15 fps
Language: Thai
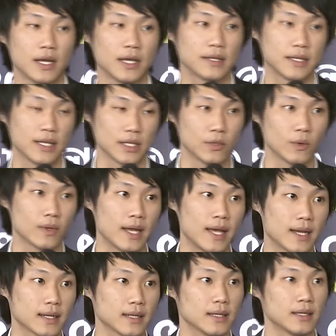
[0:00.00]
อินเทอร์เน็ตยุคแร
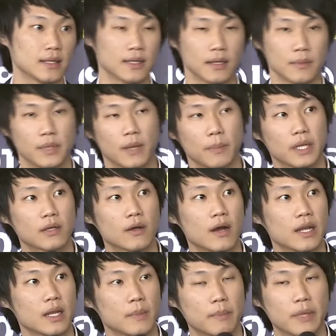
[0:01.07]
กนะครับอย่าง
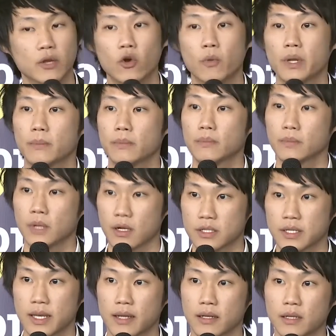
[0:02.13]
Bitcoin เนี่ยมันเป็น open
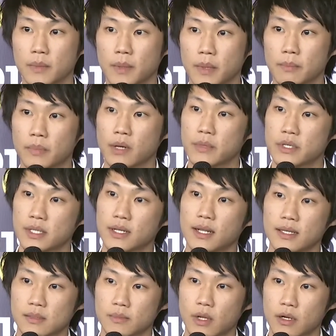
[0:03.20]
blockchain คือมันเป็น
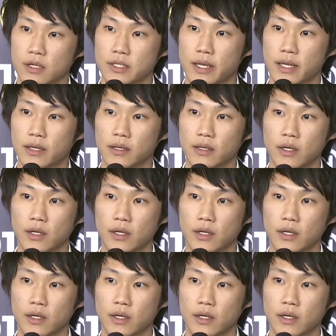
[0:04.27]
permissionless blockchain